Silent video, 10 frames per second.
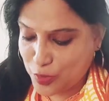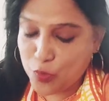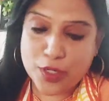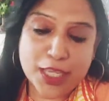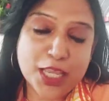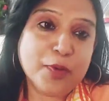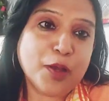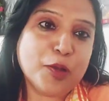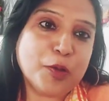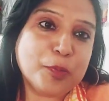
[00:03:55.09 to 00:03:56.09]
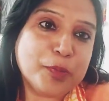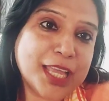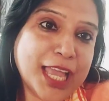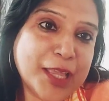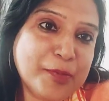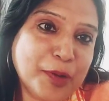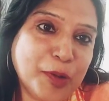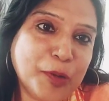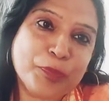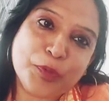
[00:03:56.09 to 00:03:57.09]
তোরই বলো প্রিয়াই
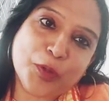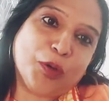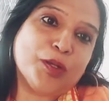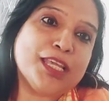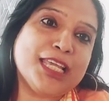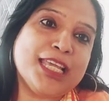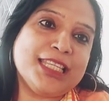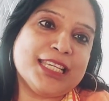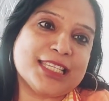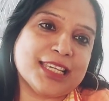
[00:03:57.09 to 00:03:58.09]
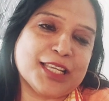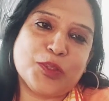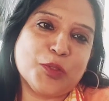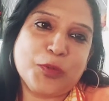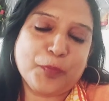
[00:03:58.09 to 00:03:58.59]
বলো অনেকেই দিয়েছে কিন্তু